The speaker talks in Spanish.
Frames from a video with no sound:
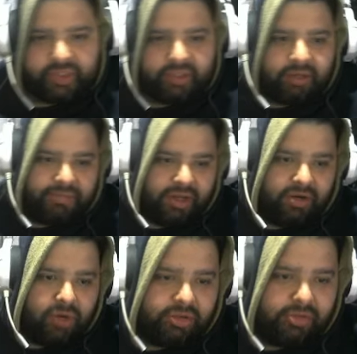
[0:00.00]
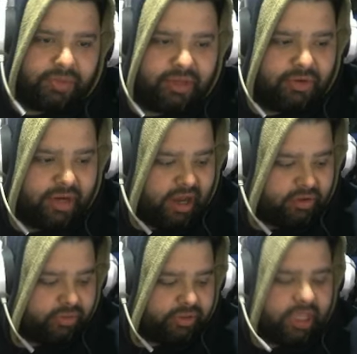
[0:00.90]
Ver cuánto me demoraba
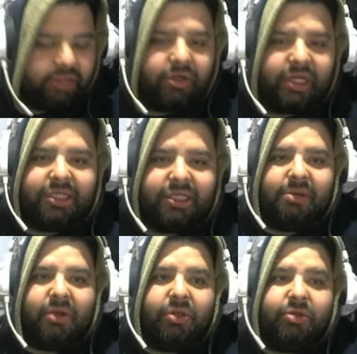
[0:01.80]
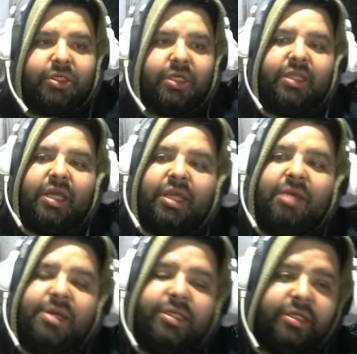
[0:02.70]
juntando las 7400
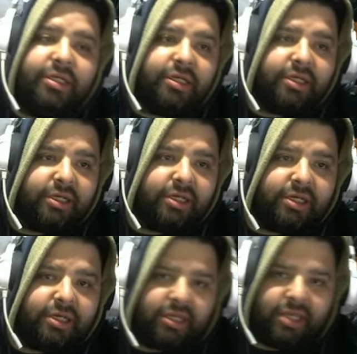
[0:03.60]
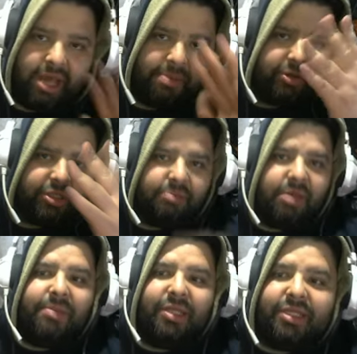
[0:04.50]
gemas Que
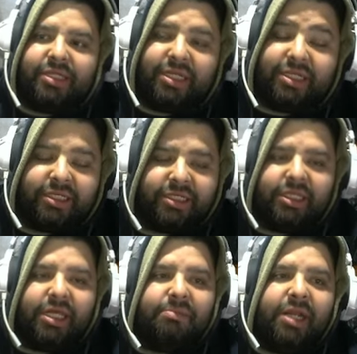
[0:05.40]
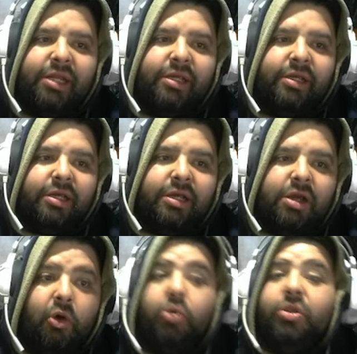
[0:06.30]
aproximadamente se necesitan, ¿vale?
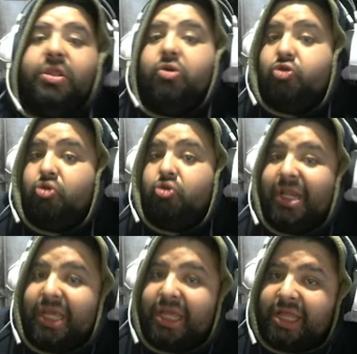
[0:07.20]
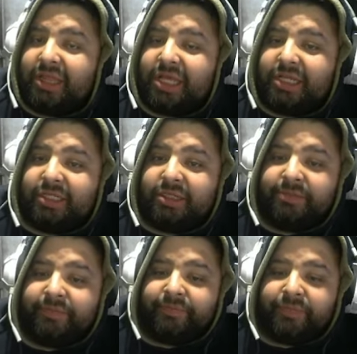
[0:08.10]
Junté 8500
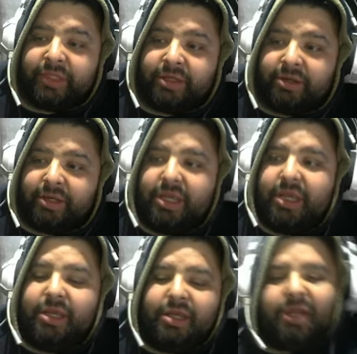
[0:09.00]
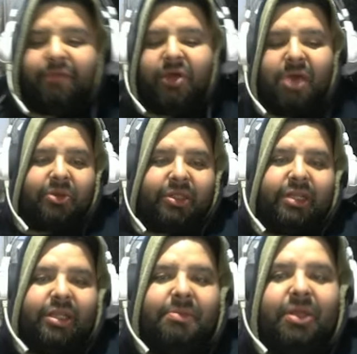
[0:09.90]
y les voy a mostrar
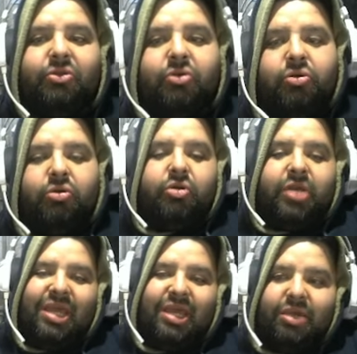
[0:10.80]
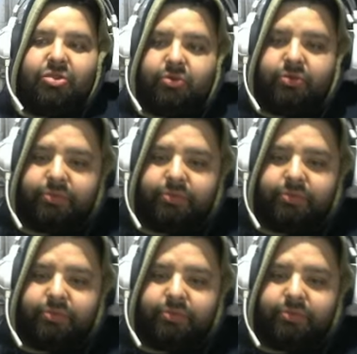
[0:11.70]
también todo lo que he hecho